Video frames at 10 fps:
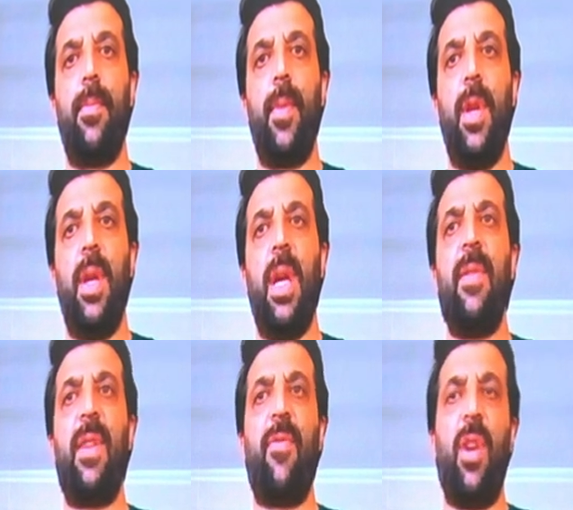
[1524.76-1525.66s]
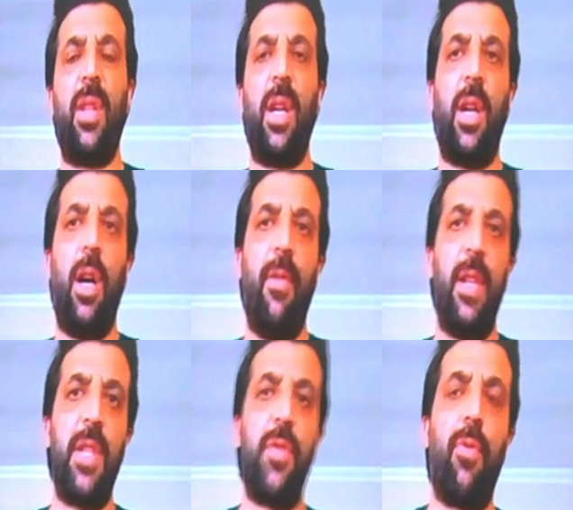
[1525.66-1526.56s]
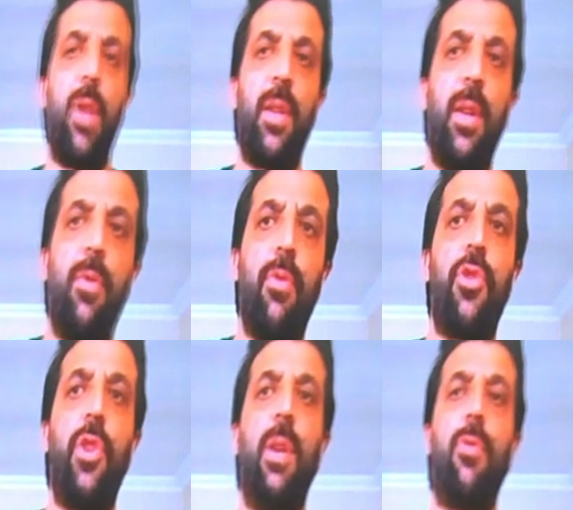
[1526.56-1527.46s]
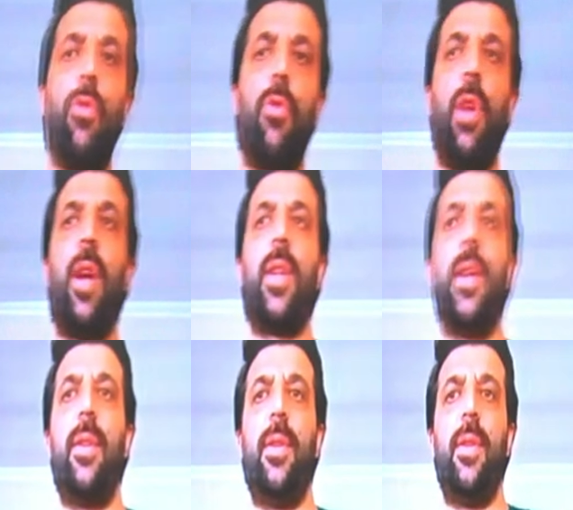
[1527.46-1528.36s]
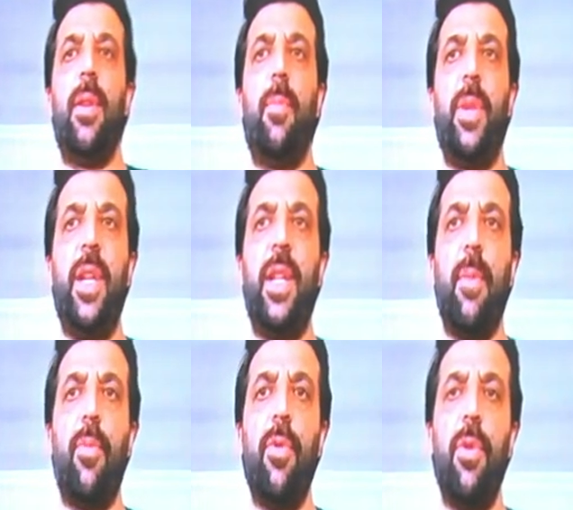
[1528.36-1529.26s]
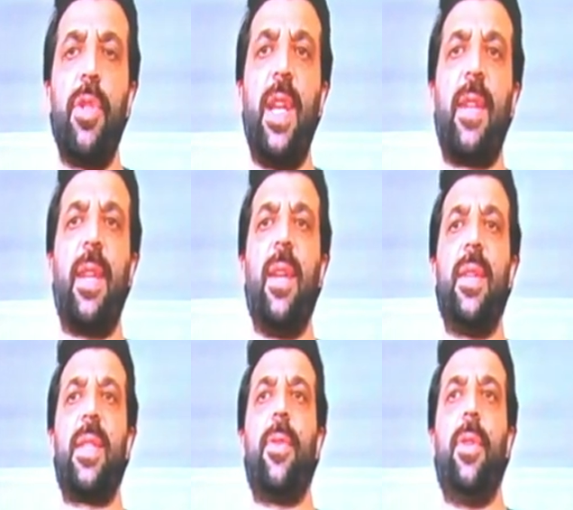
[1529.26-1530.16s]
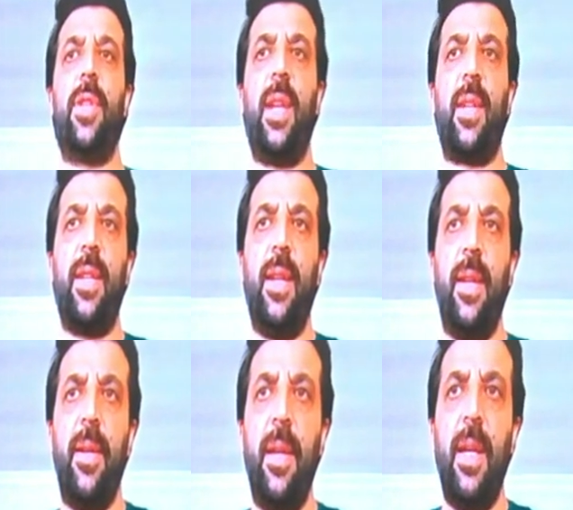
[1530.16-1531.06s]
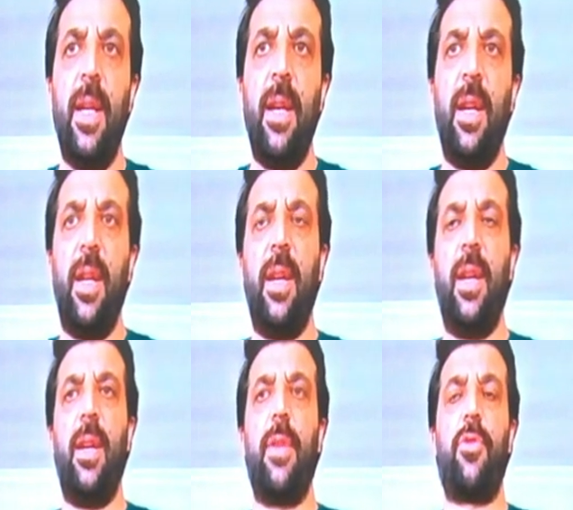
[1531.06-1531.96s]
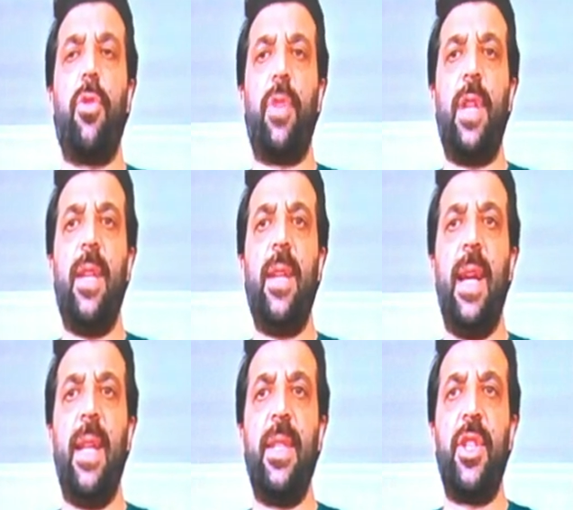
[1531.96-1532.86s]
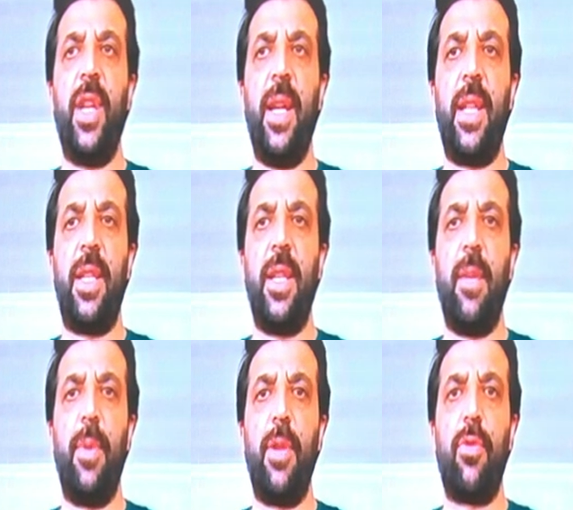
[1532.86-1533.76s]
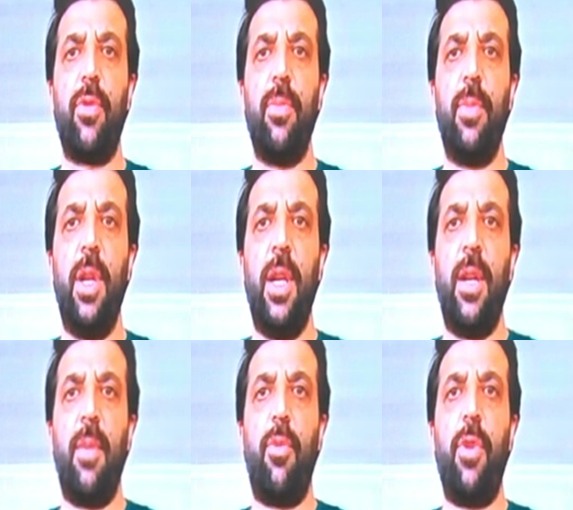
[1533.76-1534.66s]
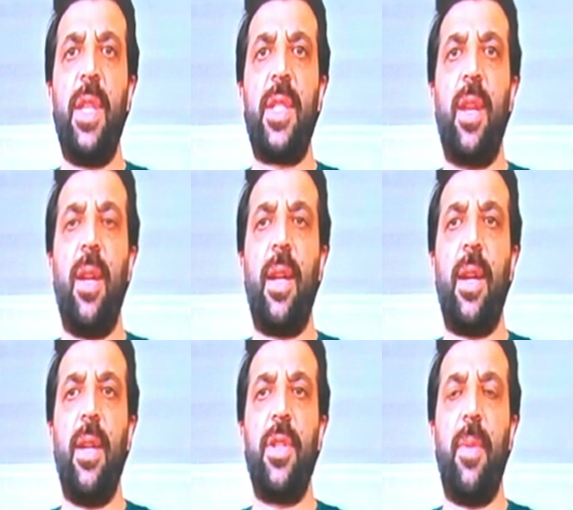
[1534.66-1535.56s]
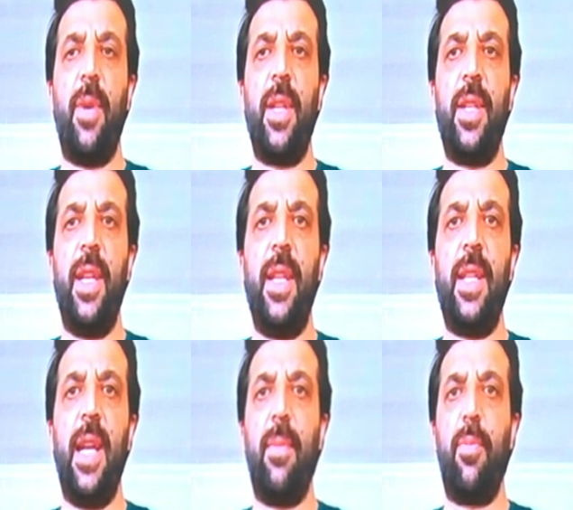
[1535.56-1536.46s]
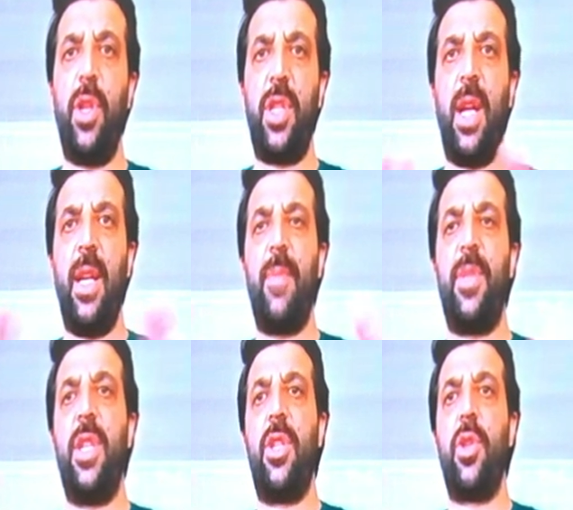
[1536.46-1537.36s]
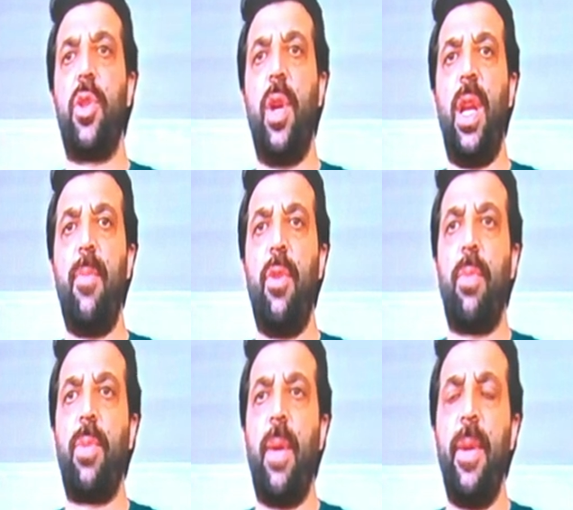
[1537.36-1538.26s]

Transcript: Evet Van'da kahvede sokakta konuşulan konulardan e, biri de bu. Özellikle özellikle Kürtlerin endişe ettiği bir durum. Bu insanlar acaba yeniden, bu insanların hepsi için söylemiyorum tabi